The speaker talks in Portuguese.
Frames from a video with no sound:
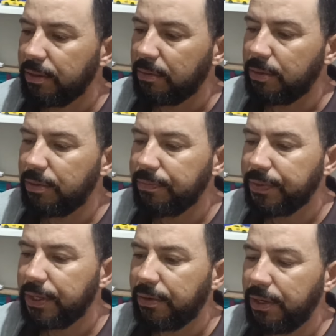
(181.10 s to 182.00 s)
Tá bom?
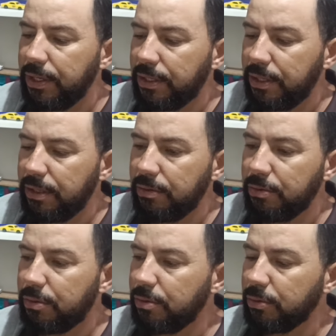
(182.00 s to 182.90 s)
Olha aqui
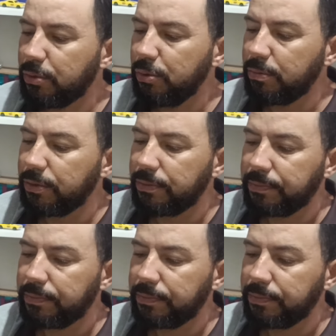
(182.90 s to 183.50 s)
o consumo